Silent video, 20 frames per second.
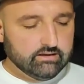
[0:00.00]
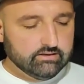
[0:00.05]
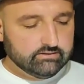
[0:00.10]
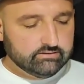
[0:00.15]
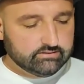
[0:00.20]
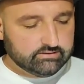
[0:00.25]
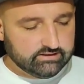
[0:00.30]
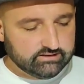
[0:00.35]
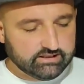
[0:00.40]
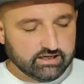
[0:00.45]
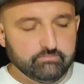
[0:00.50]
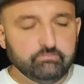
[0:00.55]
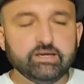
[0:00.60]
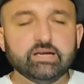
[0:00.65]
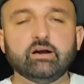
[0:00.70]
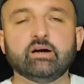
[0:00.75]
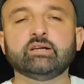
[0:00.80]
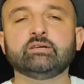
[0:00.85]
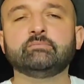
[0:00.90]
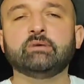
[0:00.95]
Size bir
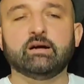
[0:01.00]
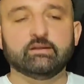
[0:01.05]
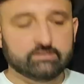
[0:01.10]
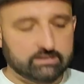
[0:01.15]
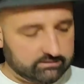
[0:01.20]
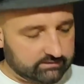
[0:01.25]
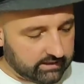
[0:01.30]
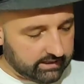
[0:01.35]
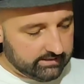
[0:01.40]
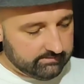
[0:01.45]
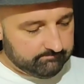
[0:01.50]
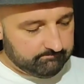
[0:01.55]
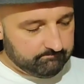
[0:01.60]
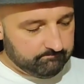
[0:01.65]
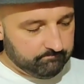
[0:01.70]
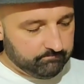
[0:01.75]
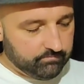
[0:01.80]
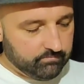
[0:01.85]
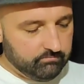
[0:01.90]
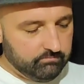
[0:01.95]
anımı anlatayım.
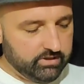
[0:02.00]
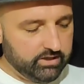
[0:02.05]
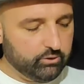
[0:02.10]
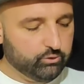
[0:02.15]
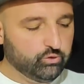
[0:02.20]
Bir